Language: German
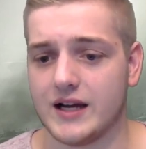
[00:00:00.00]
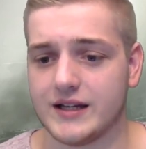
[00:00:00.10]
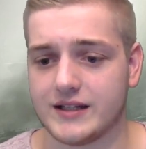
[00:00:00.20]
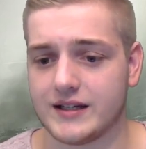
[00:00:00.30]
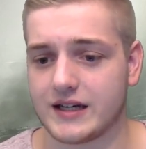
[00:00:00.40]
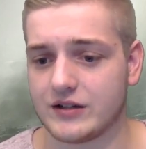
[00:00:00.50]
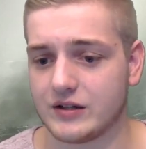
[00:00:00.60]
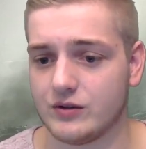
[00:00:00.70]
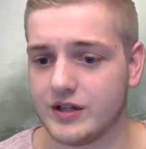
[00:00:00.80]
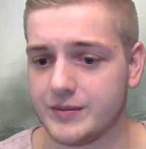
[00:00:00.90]
ich, ich kann euch
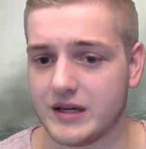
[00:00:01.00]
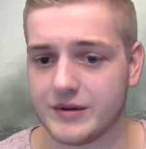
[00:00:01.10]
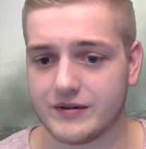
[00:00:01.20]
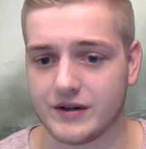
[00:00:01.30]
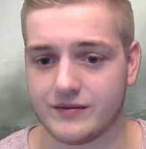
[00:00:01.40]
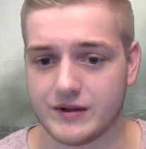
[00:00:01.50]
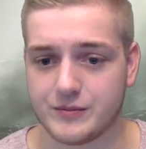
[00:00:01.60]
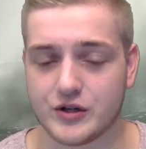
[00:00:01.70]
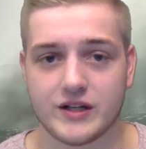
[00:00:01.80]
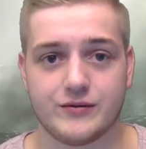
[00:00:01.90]
da nur einen Tipp geben, ich, ich, will, ich
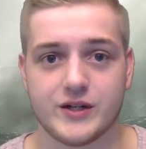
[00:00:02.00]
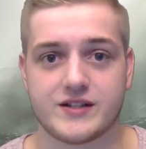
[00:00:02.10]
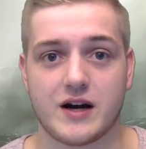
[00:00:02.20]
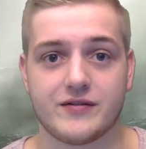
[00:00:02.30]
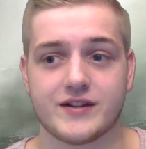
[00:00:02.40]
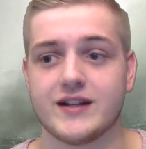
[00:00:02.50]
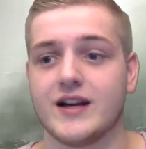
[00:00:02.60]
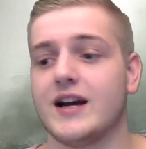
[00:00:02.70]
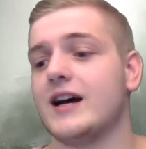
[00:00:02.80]
möchte hierfür nichts haften,